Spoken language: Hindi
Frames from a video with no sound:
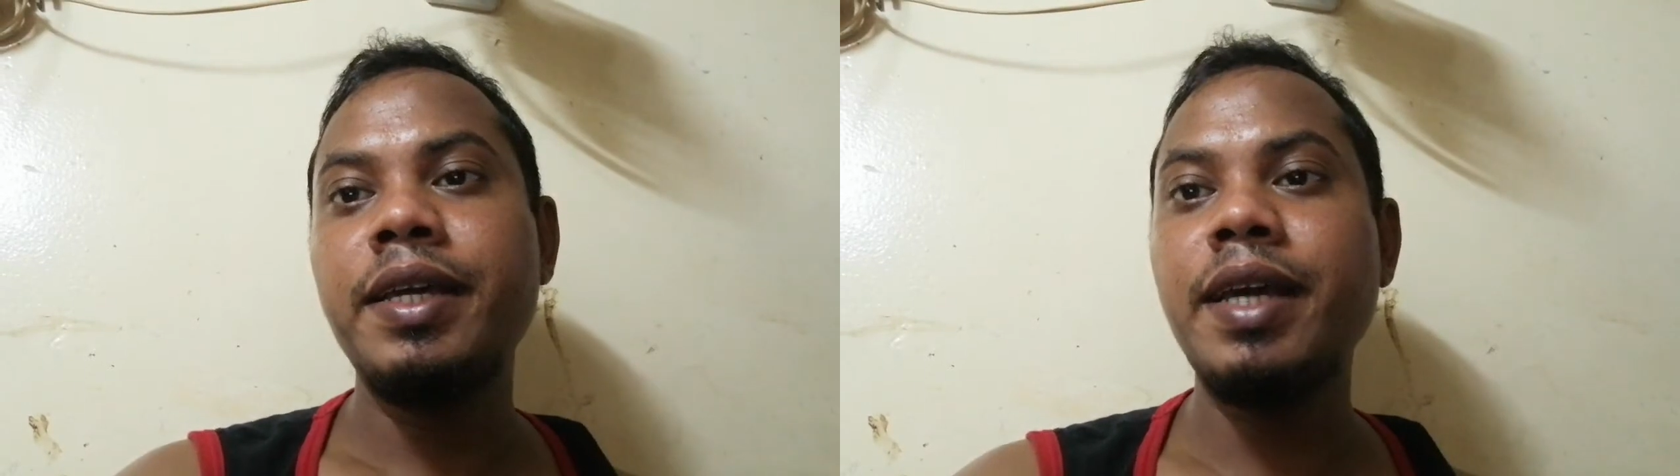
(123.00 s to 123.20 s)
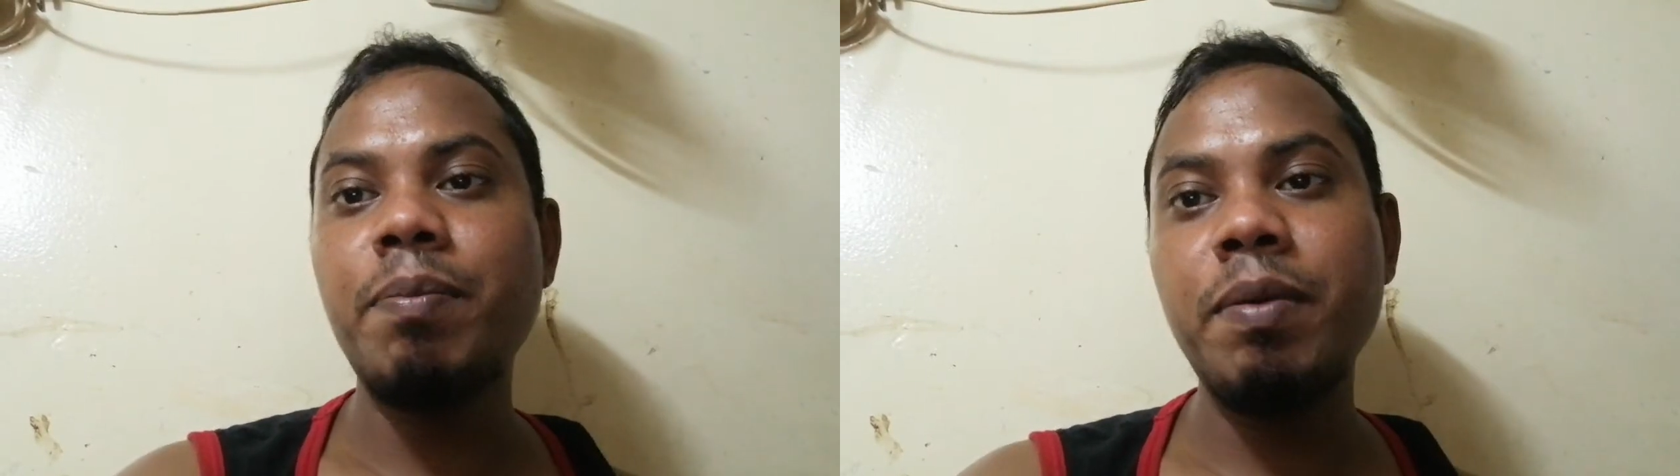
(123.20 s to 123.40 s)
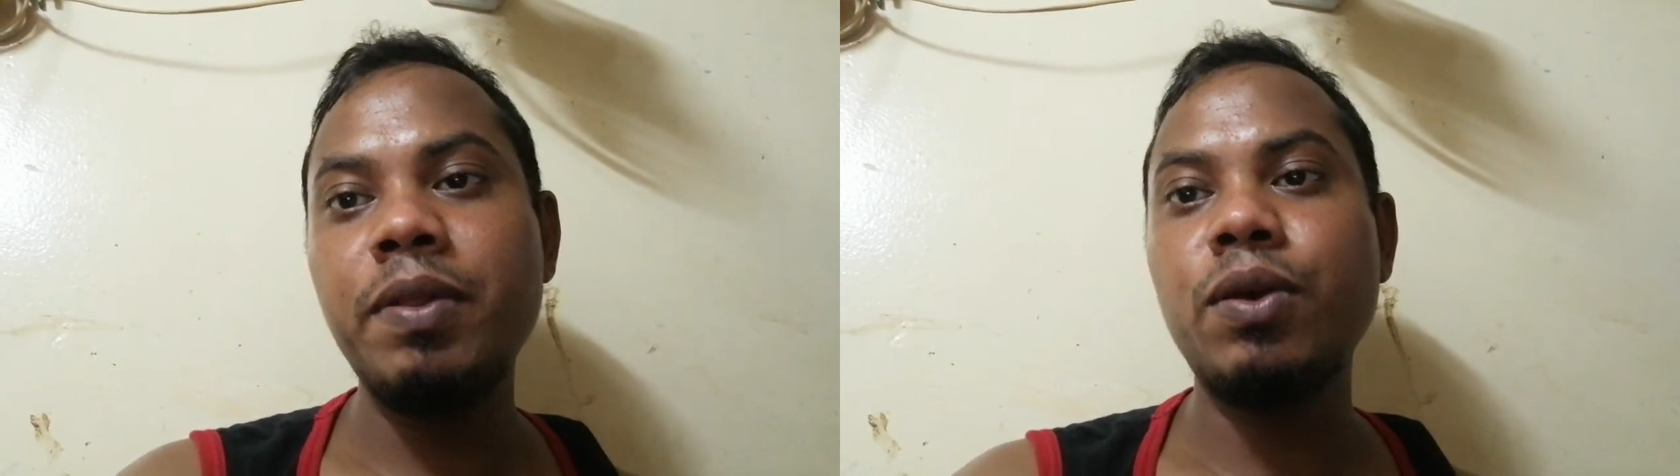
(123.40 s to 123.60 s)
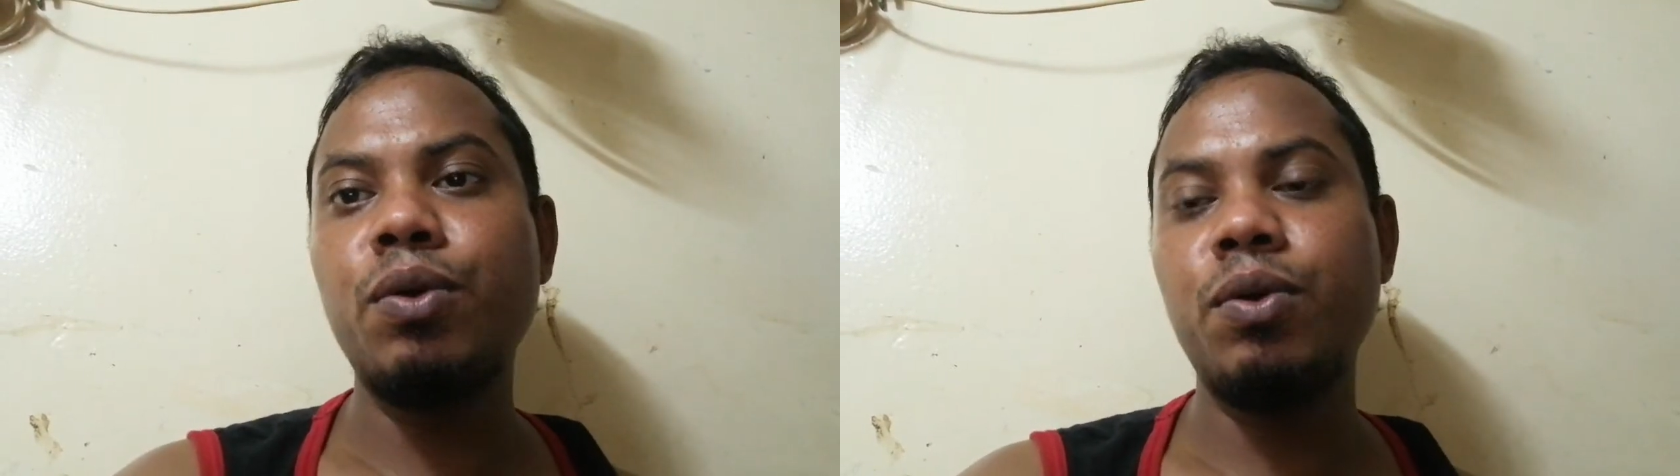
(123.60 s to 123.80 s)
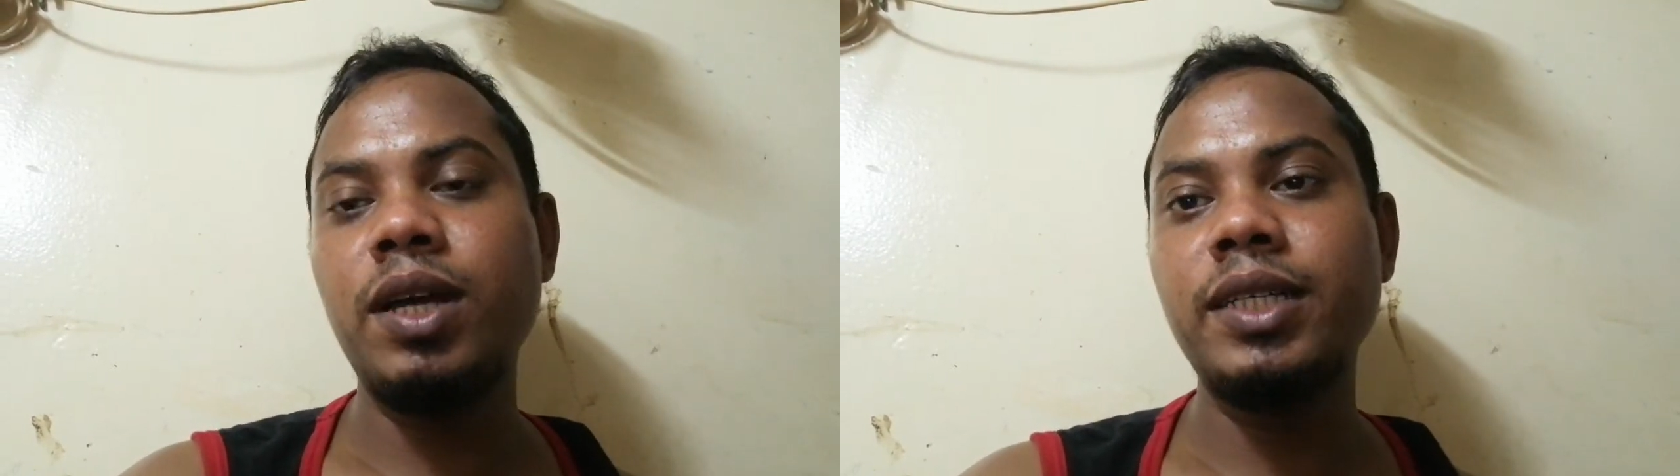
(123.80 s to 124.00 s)
यहाँ पे भी तो
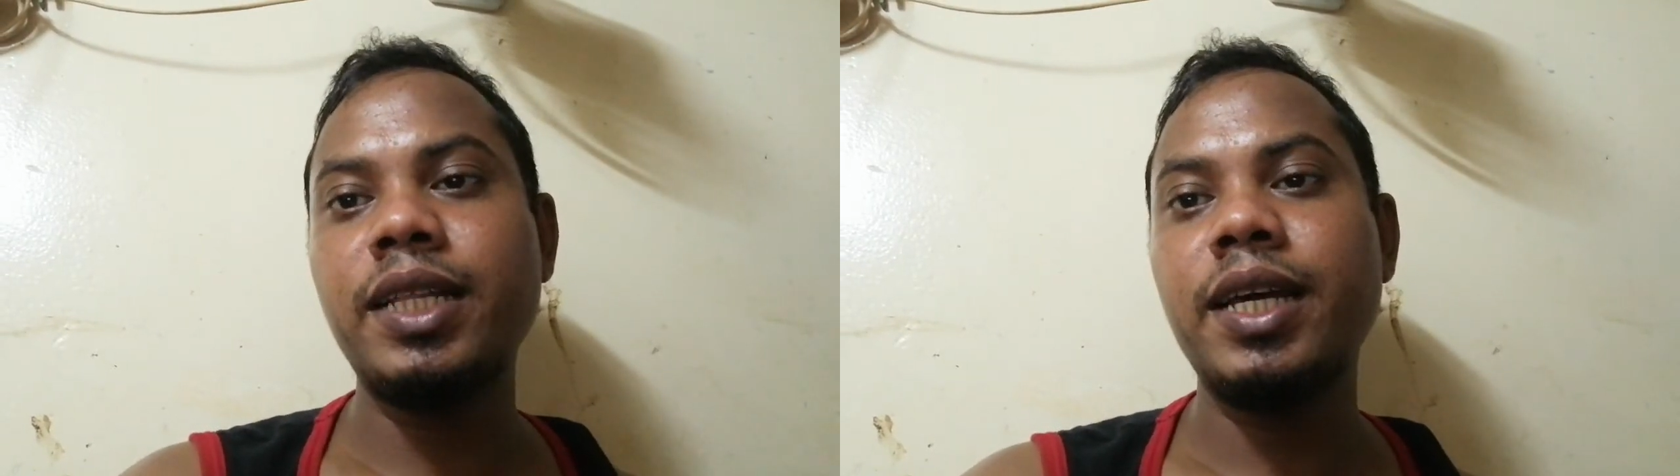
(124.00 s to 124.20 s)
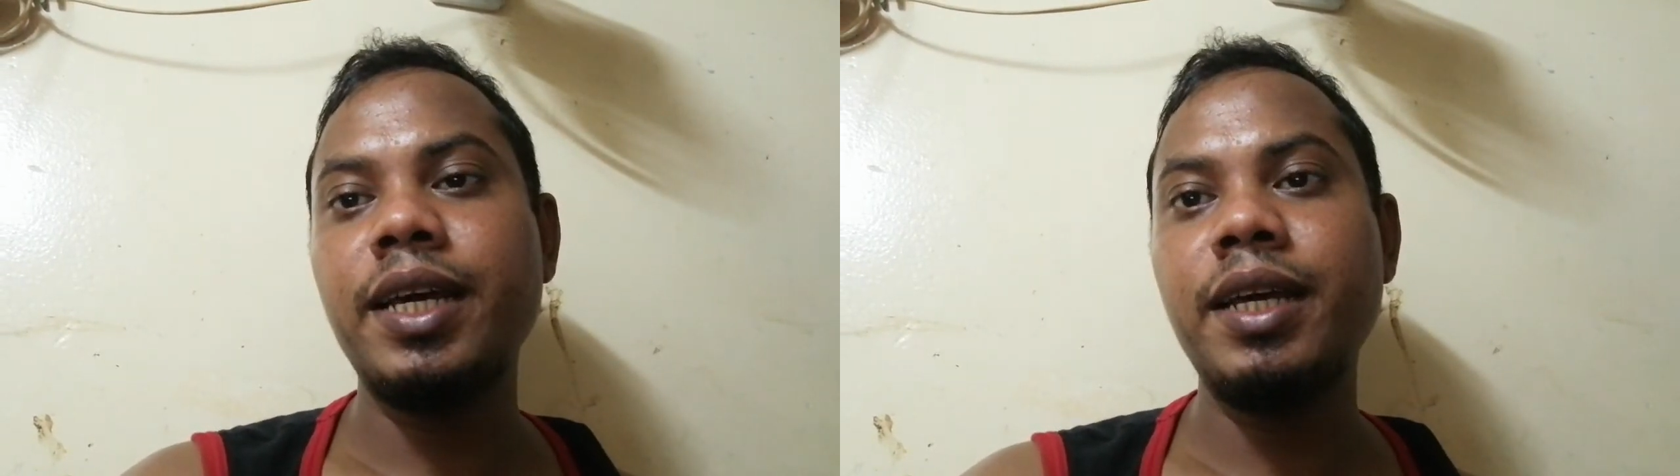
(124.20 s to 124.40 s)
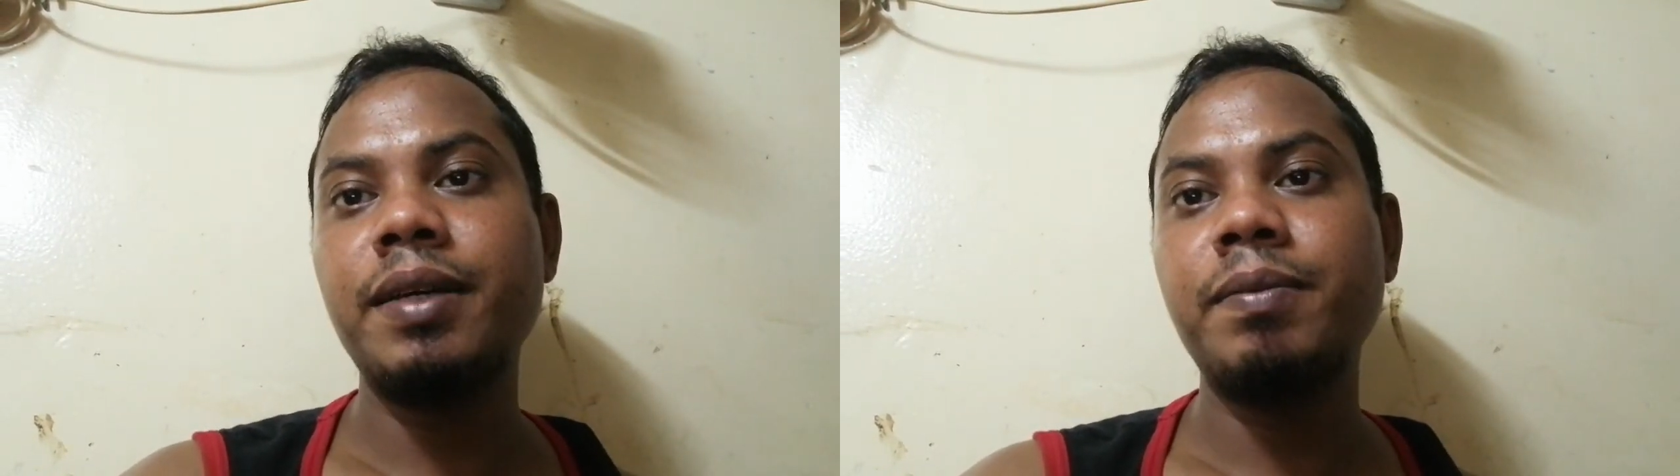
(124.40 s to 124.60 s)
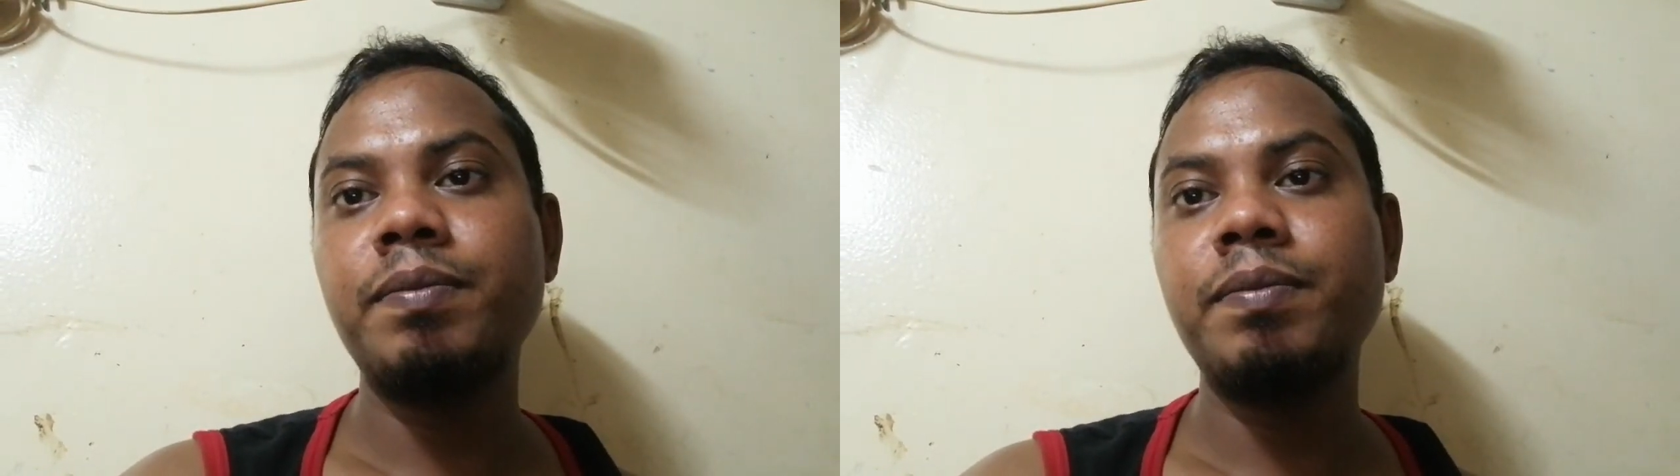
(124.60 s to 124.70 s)
कोरोना ज़्यादा है